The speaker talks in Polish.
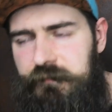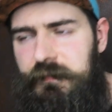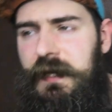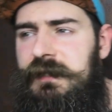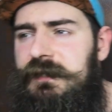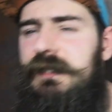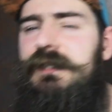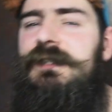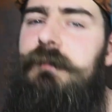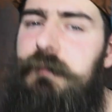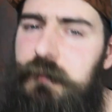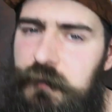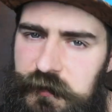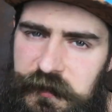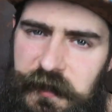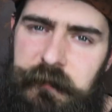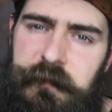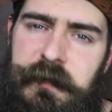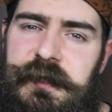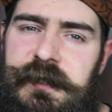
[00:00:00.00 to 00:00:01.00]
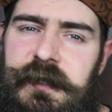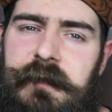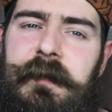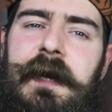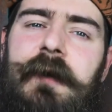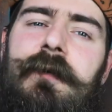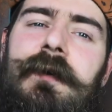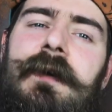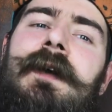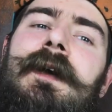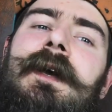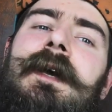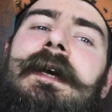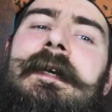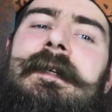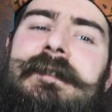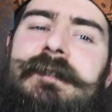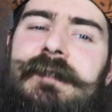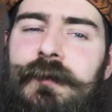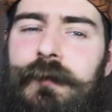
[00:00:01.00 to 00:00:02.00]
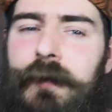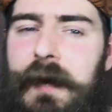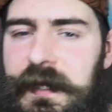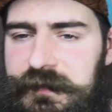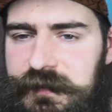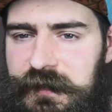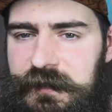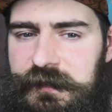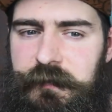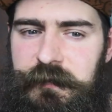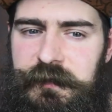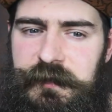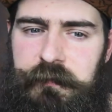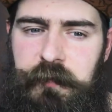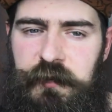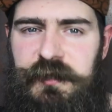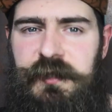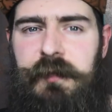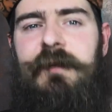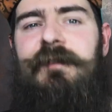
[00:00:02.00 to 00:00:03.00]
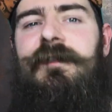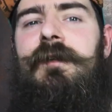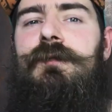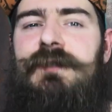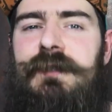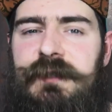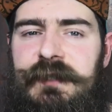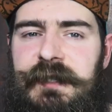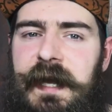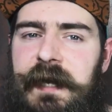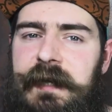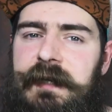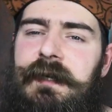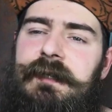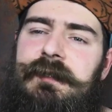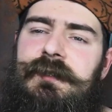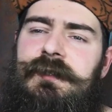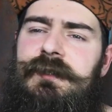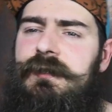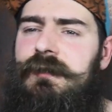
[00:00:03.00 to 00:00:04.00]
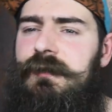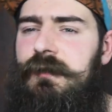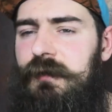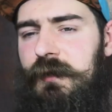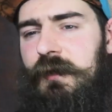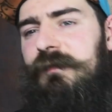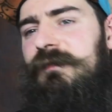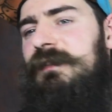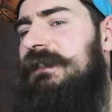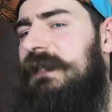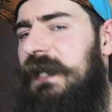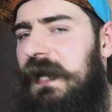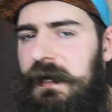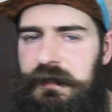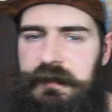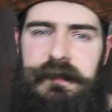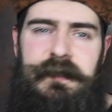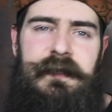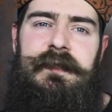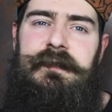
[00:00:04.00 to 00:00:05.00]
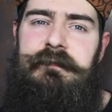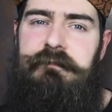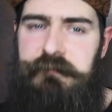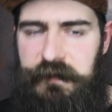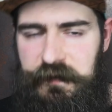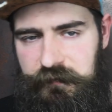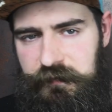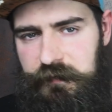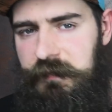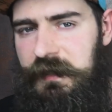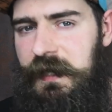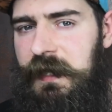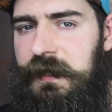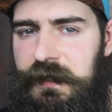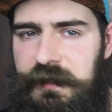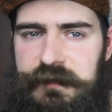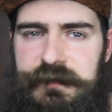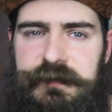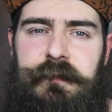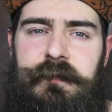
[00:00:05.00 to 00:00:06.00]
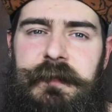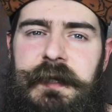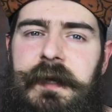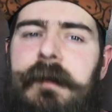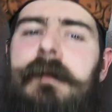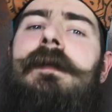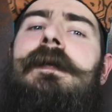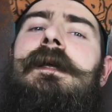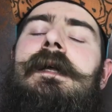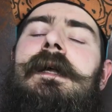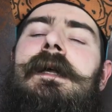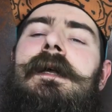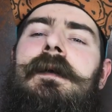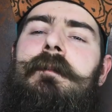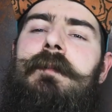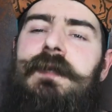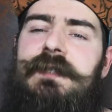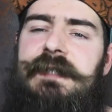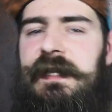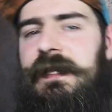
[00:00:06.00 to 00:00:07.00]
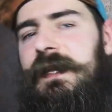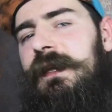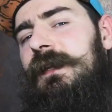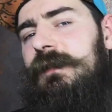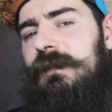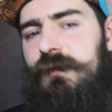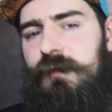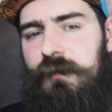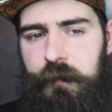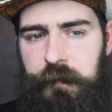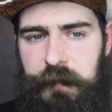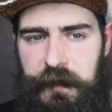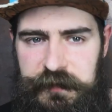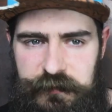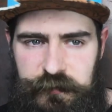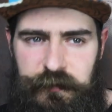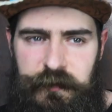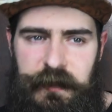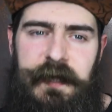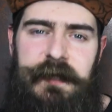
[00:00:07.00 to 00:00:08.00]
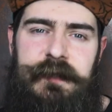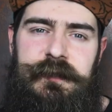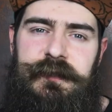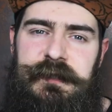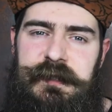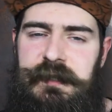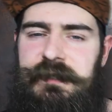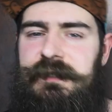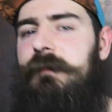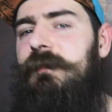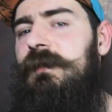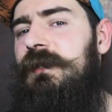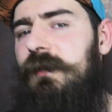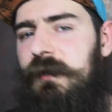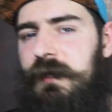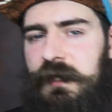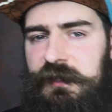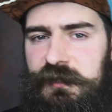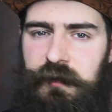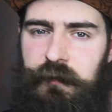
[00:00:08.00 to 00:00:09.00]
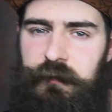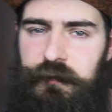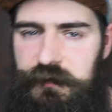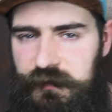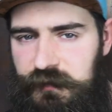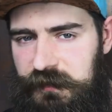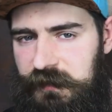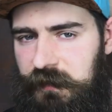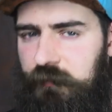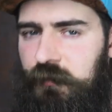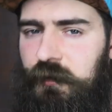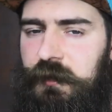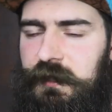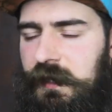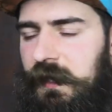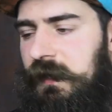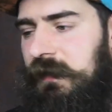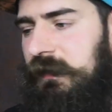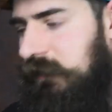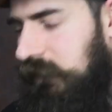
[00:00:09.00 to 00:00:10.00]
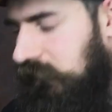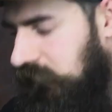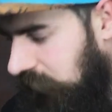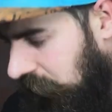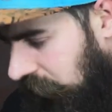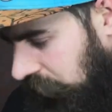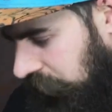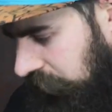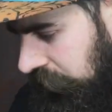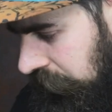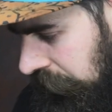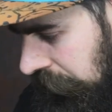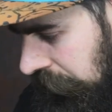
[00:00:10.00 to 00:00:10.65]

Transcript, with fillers: prędzej czy później będzie miał sytuację, gdzie będzie potrzebował coś nagrać. Czy to nieoficjalnie, nie wiem, nagrać sobie piosenkę, nad którą pracuje, czy czasami dograć komuś coś na płytę i tak dalej.